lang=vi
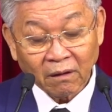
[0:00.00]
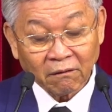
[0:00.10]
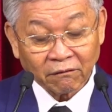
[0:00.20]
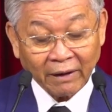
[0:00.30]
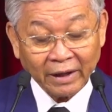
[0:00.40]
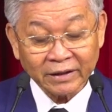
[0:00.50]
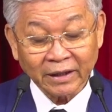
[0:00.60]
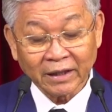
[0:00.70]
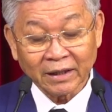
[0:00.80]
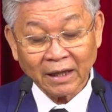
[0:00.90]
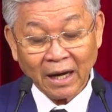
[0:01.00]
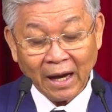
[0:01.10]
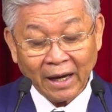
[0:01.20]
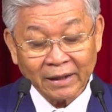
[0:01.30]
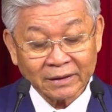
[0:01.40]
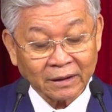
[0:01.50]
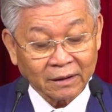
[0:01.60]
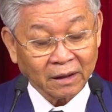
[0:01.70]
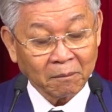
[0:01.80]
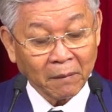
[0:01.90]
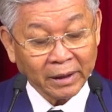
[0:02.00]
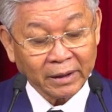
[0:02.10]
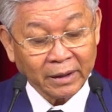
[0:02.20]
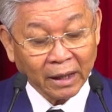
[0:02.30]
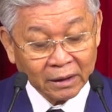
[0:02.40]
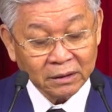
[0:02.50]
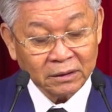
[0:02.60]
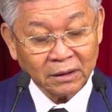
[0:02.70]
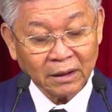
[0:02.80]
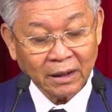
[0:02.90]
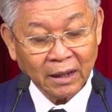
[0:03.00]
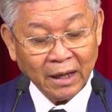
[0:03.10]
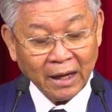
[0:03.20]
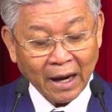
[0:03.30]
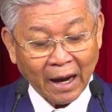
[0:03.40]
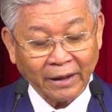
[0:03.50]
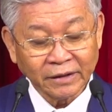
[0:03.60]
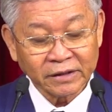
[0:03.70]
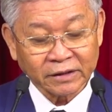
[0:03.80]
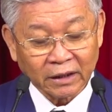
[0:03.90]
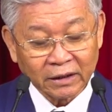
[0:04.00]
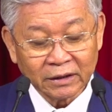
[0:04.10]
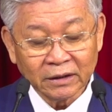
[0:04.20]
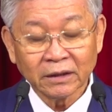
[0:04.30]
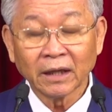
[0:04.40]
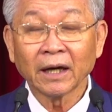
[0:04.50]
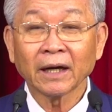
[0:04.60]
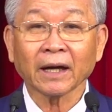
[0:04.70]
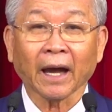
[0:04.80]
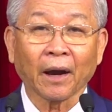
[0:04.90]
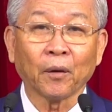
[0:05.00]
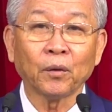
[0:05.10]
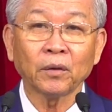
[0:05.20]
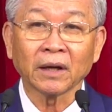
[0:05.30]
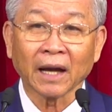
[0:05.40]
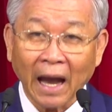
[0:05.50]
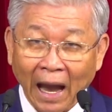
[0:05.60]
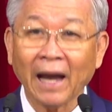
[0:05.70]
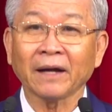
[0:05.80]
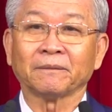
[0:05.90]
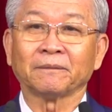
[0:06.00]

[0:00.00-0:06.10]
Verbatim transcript: Vậy thì ai tưởng mình đứng Hãy giữ kẻo ngã